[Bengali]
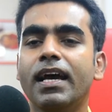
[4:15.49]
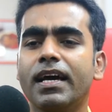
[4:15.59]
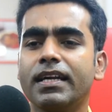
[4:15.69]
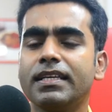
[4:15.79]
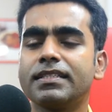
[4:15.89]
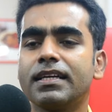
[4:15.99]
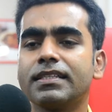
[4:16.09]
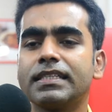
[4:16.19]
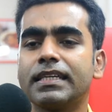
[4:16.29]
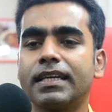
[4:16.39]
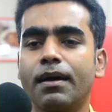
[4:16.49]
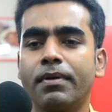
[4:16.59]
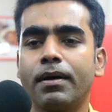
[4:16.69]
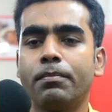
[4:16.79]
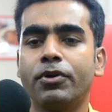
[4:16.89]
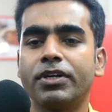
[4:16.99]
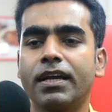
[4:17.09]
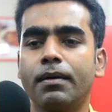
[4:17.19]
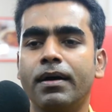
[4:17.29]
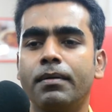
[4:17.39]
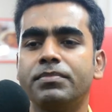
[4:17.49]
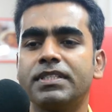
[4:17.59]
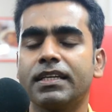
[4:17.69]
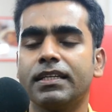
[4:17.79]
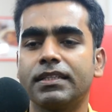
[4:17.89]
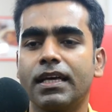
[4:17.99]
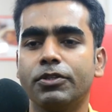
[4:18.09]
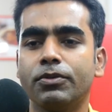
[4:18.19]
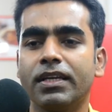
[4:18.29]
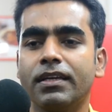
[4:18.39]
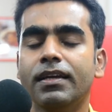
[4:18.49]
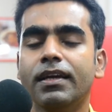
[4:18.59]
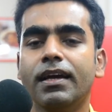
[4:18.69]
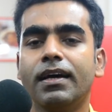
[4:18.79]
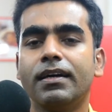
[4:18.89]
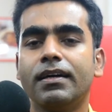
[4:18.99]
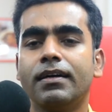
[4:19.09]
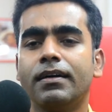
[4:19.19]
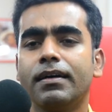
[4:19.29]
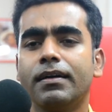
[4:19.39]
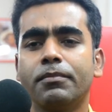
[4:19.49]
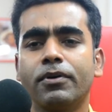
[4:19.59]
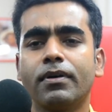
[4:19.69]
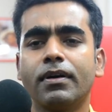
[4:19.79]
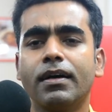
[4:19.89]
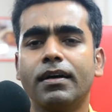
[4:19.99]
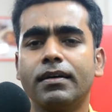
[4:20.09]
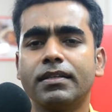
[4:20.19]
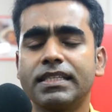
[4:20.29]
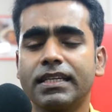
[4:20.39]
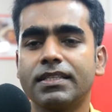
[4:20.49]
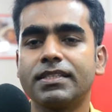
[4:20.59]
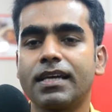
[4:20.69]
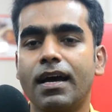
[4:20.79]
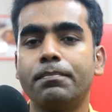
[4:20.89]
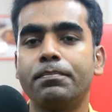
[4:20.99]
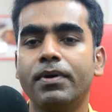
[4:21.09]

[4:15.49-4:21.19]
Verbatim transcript: আর এছাড়া শিক কাবাব বটি কাবাব চিকেন তান্দুরি এবং চিকেন চাপ